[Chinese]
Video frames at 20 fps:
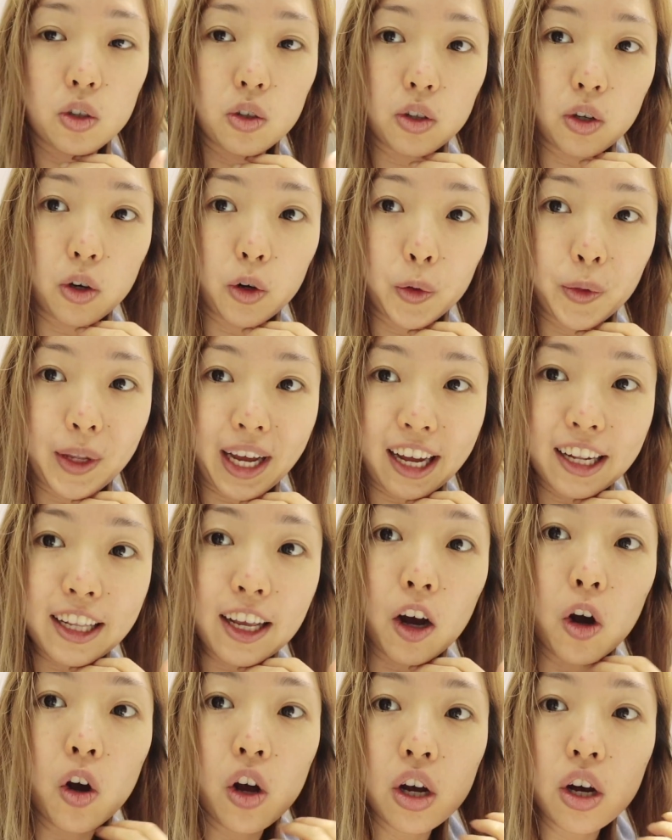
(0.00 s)
那护理
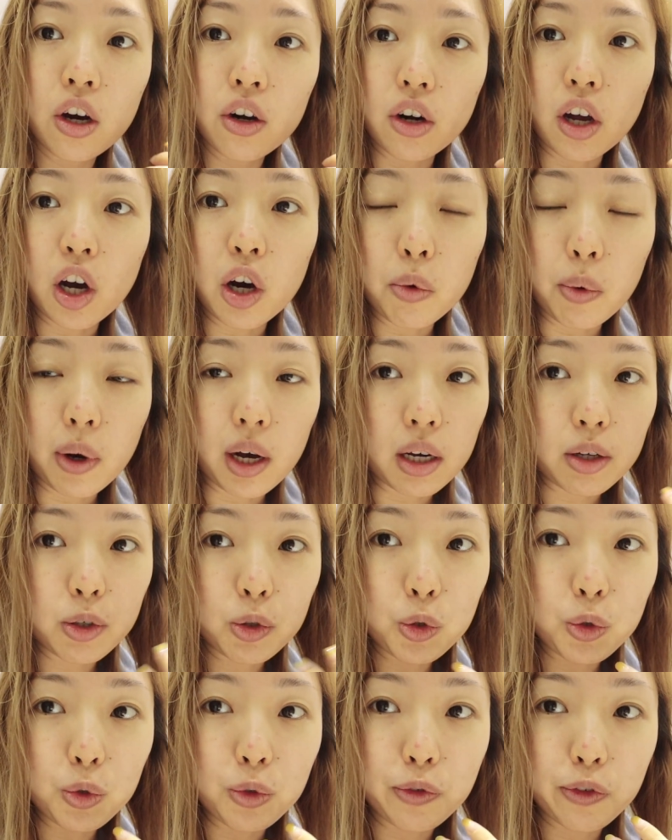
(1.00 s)
人员呢就有帮
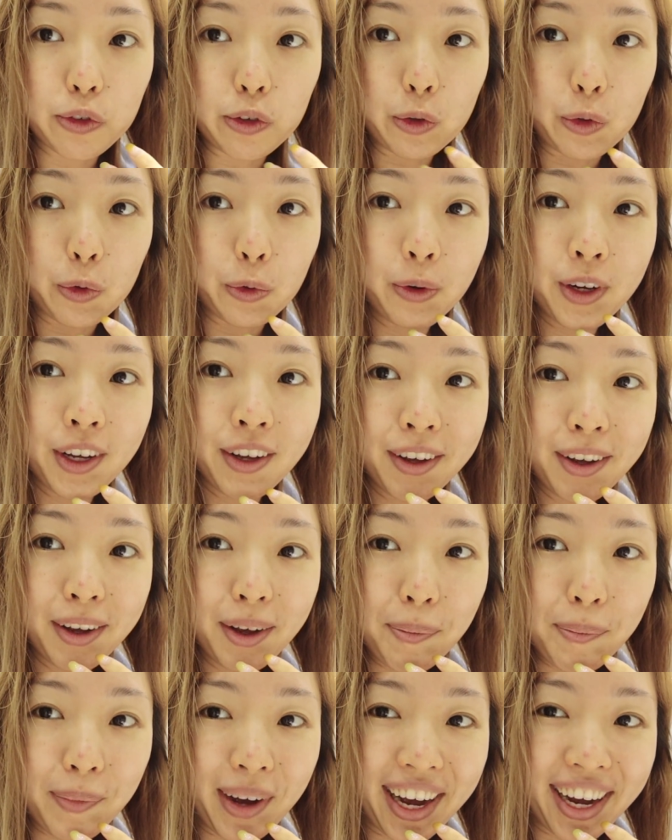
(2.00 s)
我做简单的
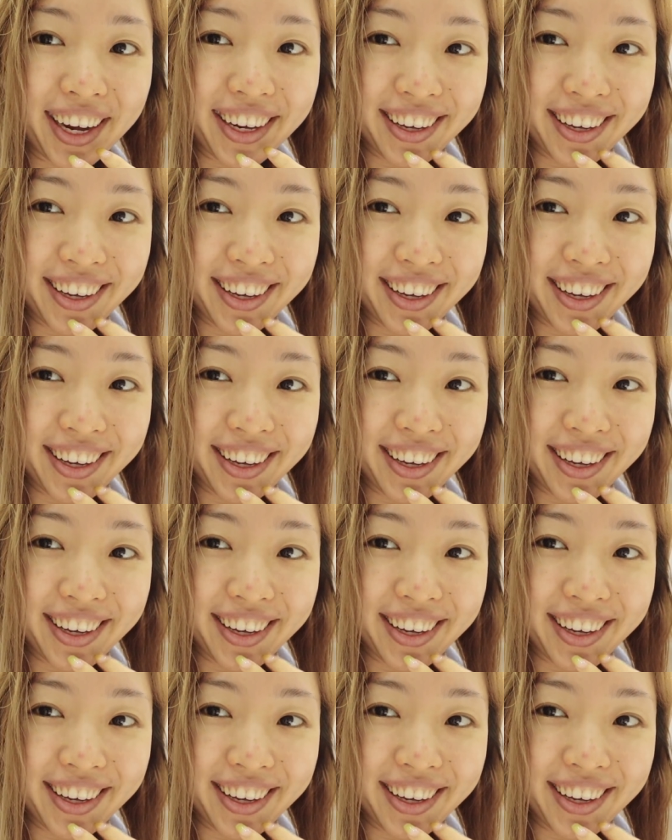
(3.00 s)
清洁